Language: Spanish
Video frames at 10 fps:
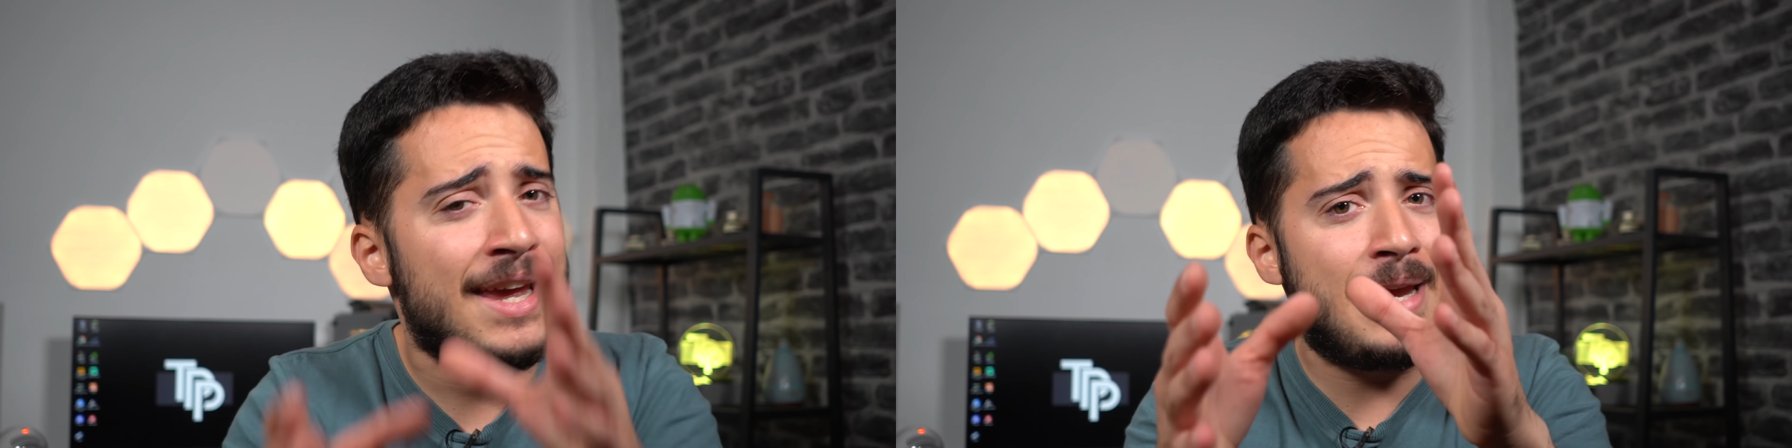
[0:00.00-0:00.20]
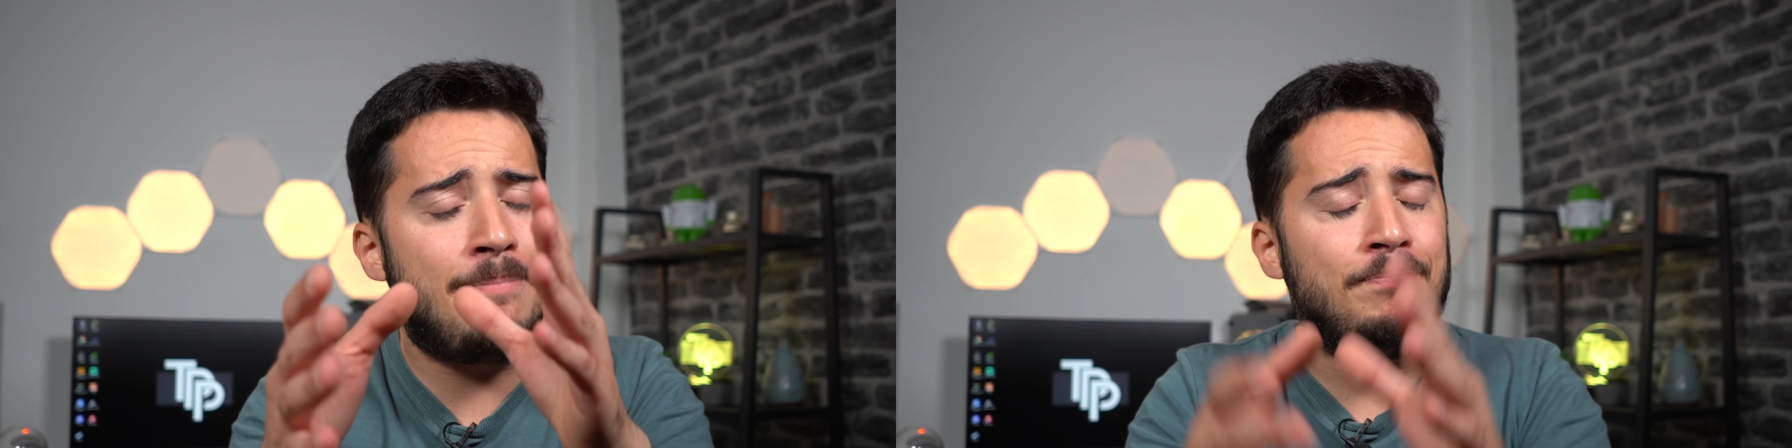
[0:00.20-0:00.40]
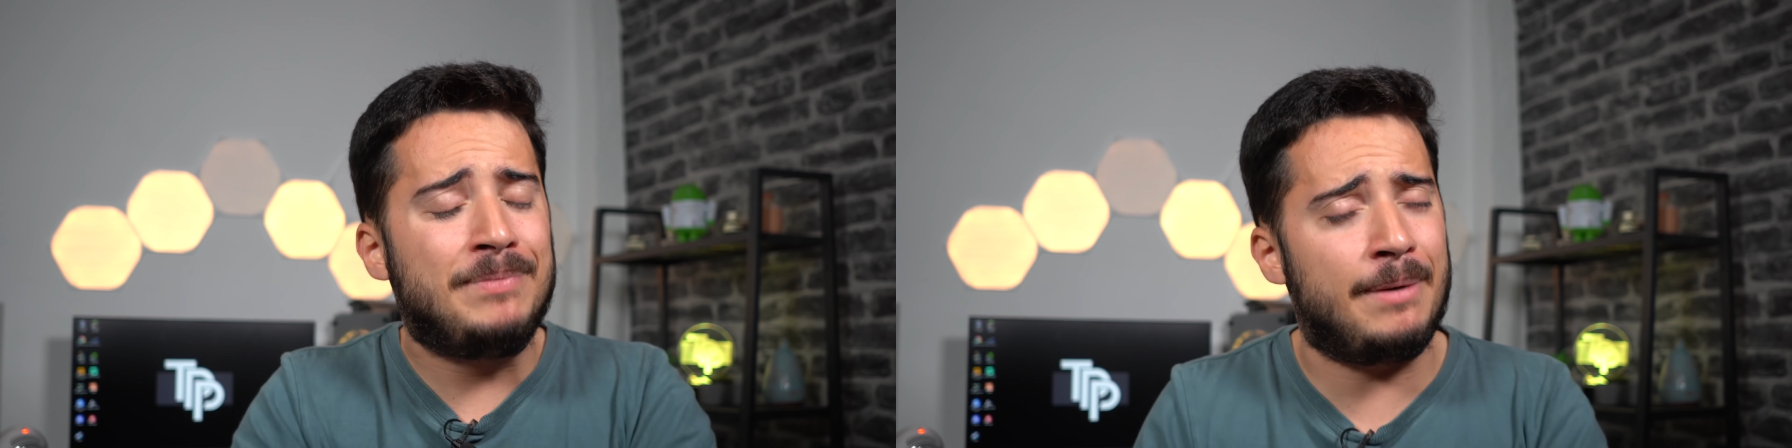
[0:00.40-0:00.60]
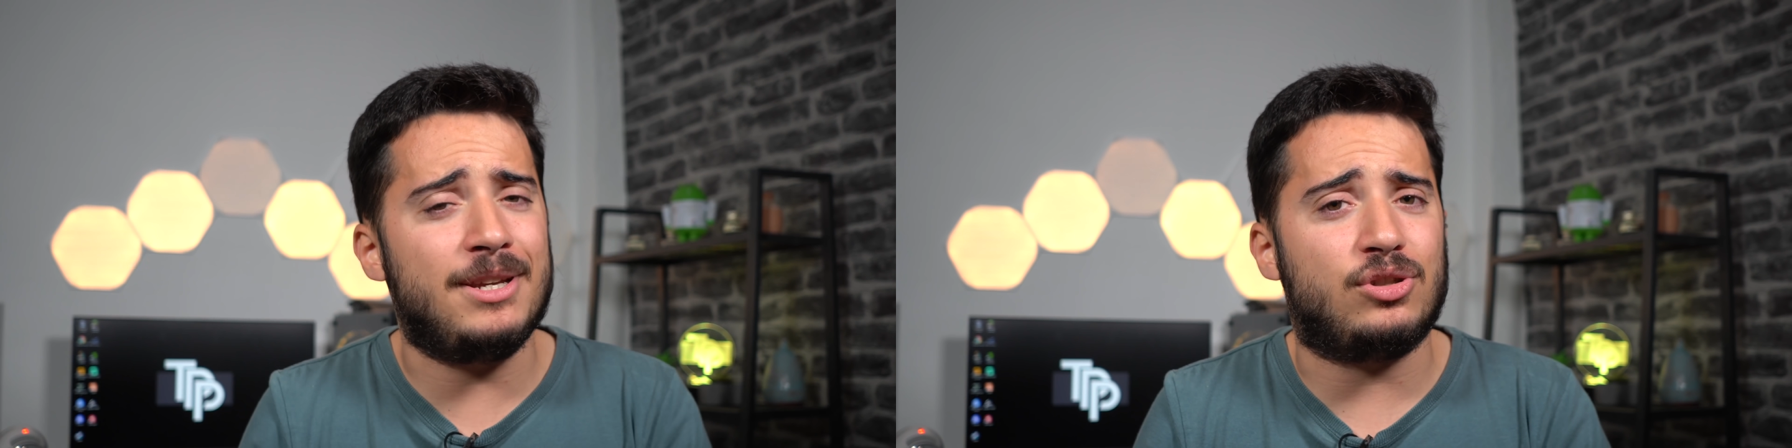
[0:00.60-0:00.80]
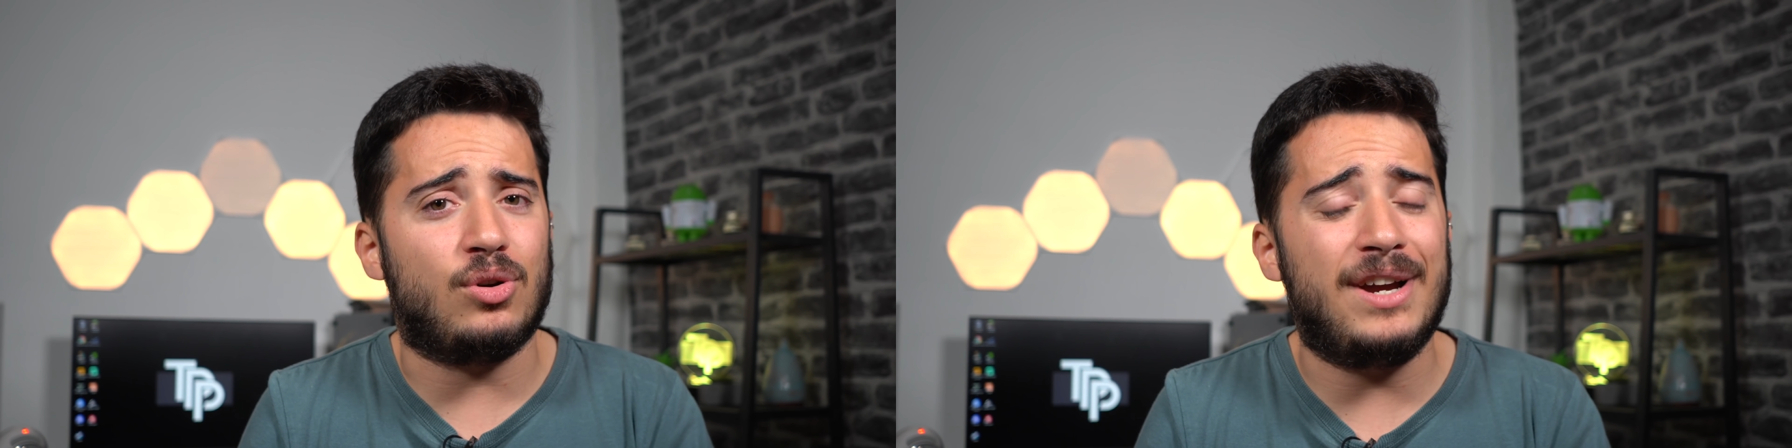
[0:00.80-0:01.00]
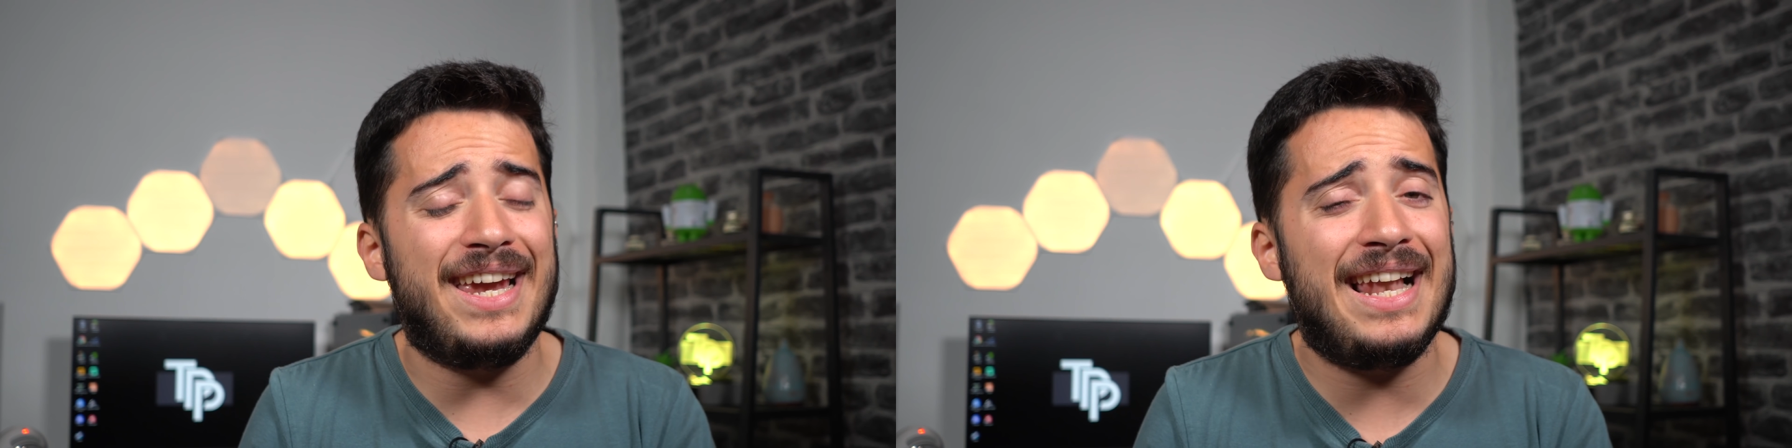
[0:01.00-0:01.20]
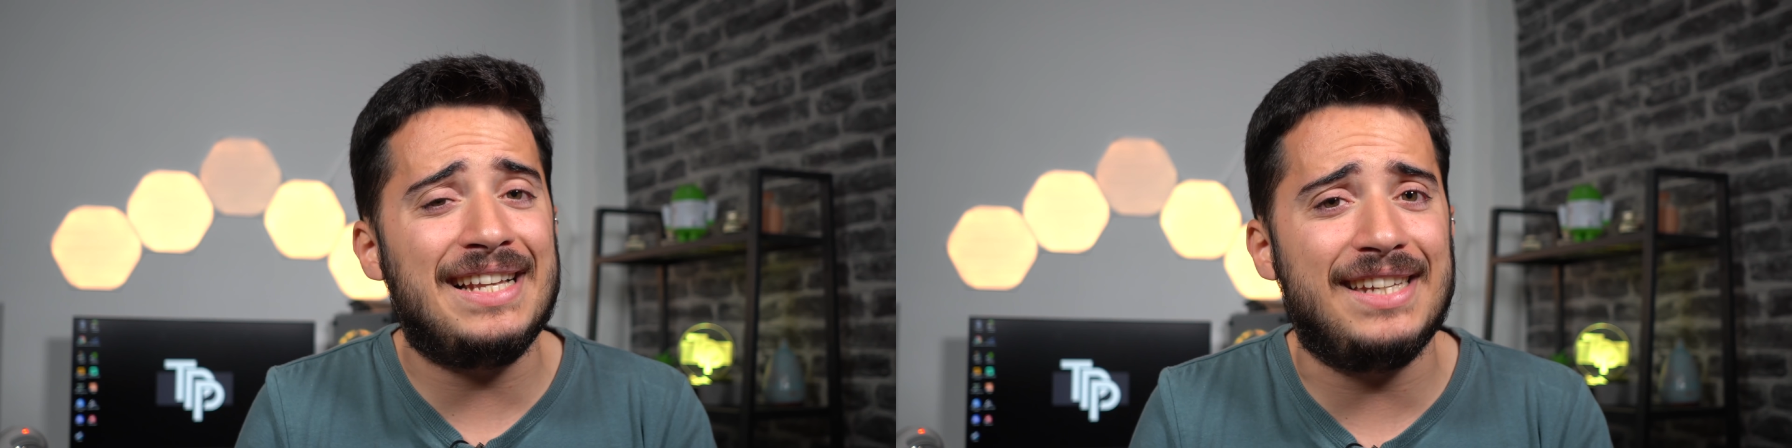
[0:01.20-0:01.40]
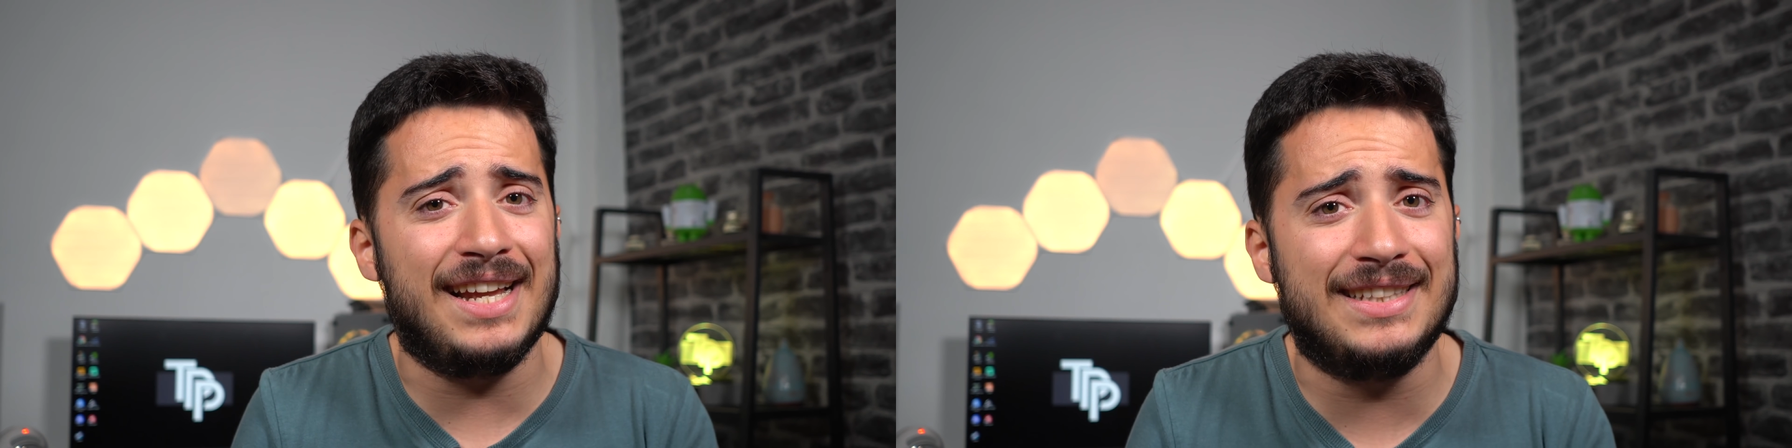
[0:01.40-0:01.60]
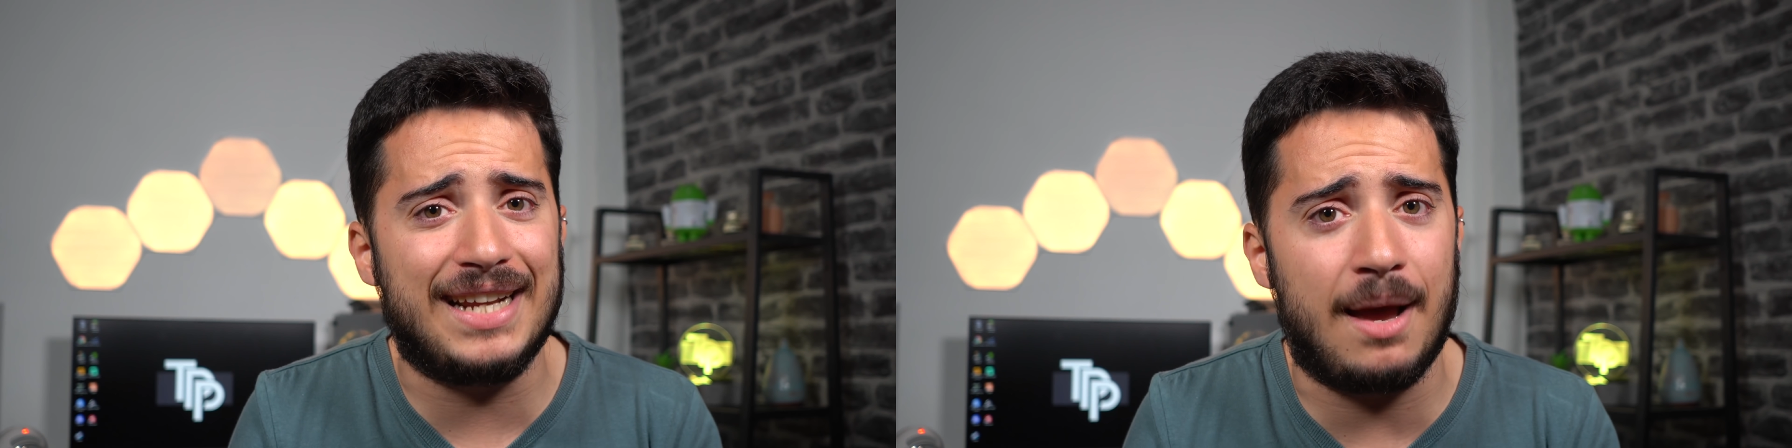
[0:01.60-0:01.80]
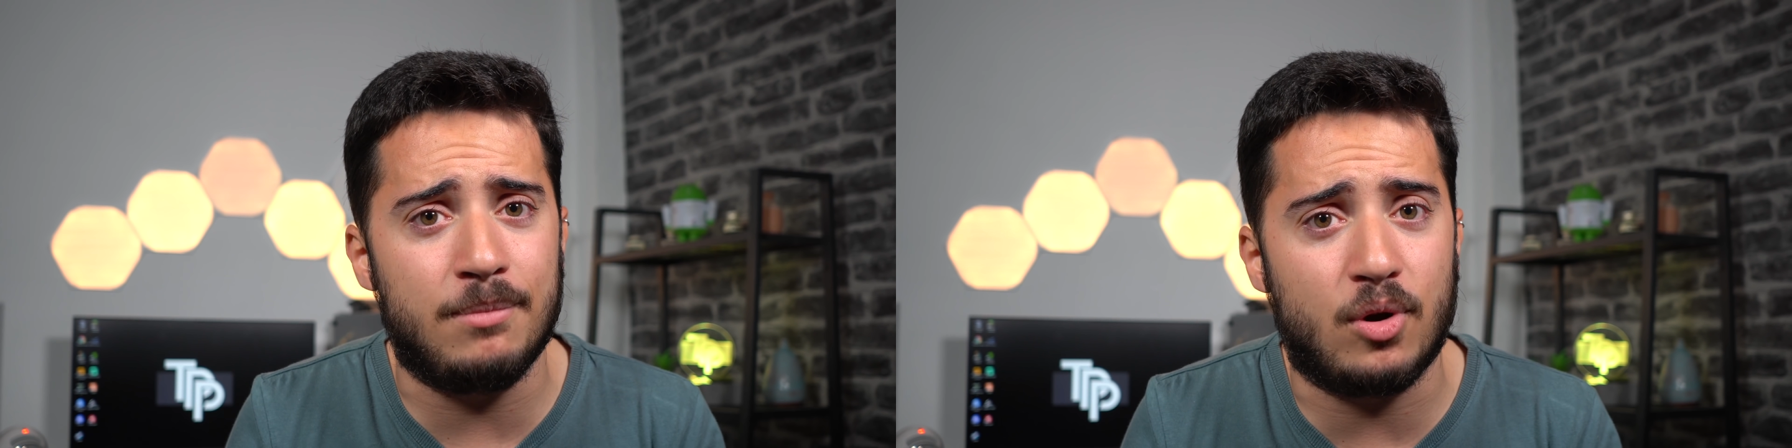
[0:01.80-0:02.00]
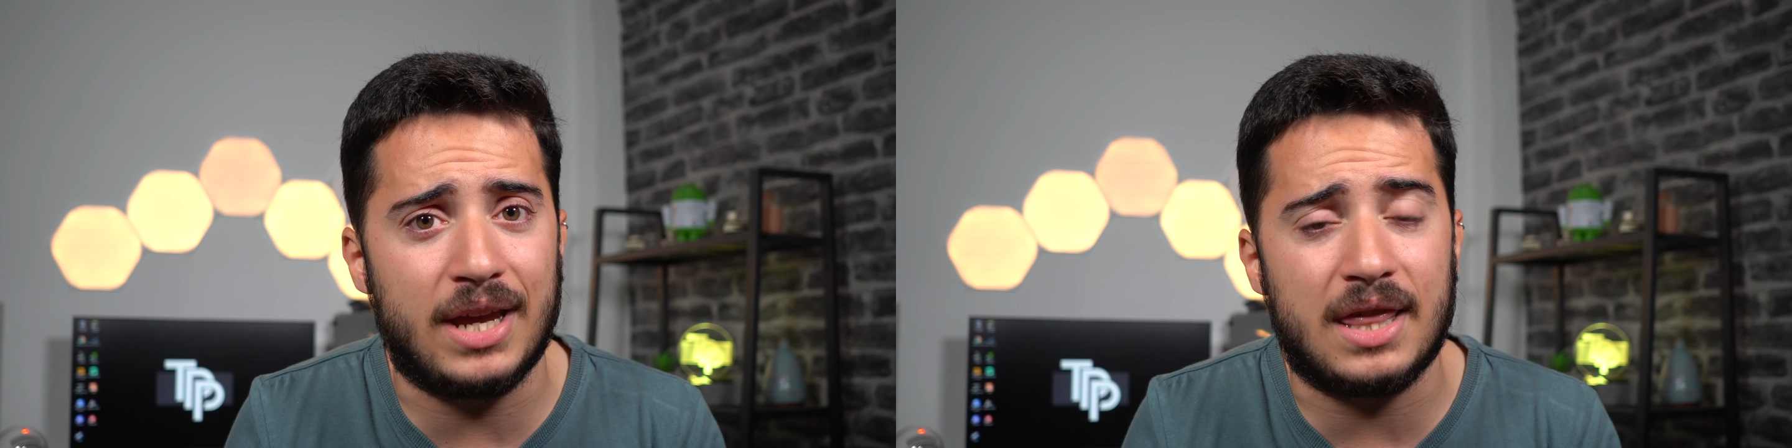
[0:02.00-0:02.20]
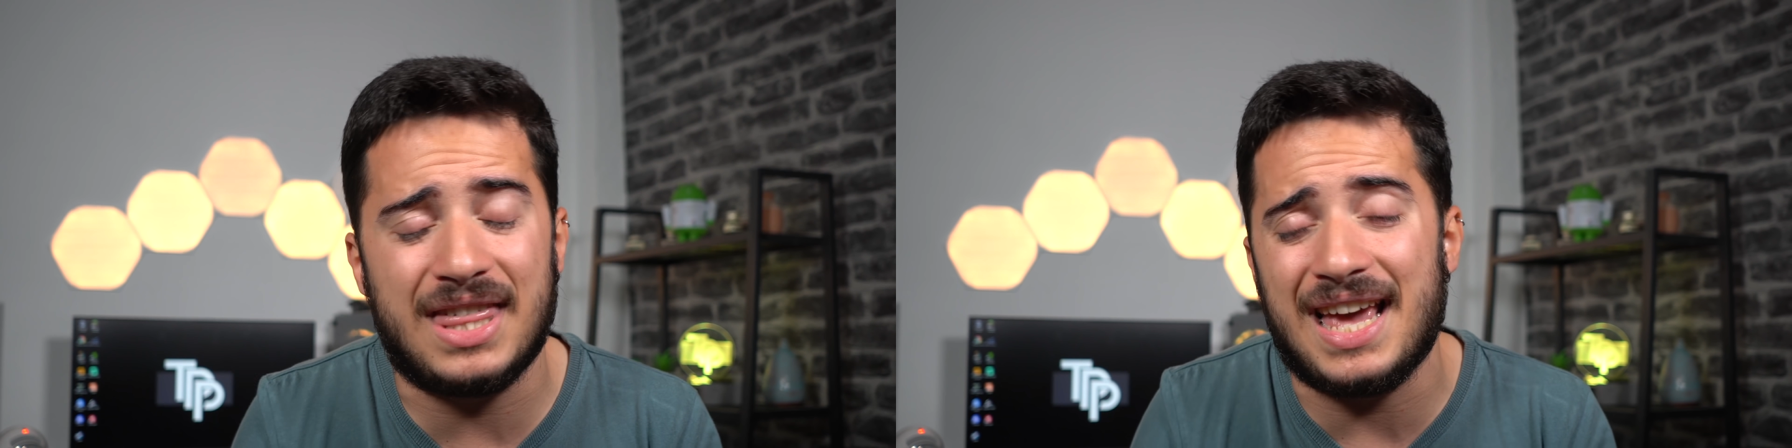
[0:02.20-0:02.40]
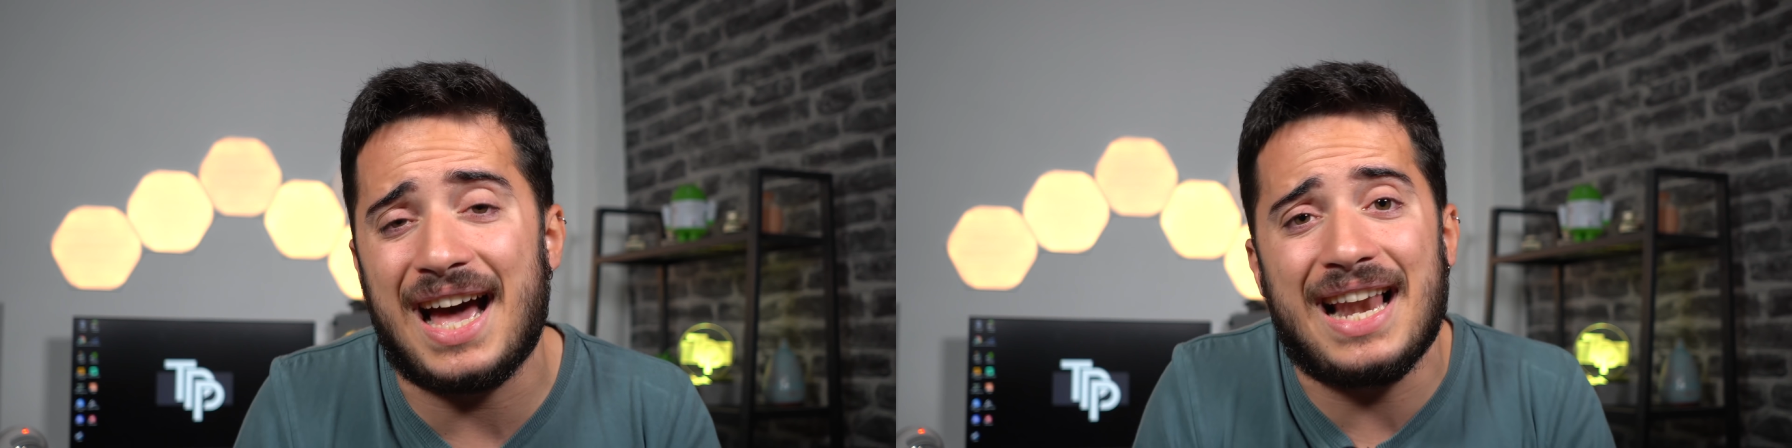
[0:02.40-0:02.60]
Y te aviso, el siguiente cambio que hace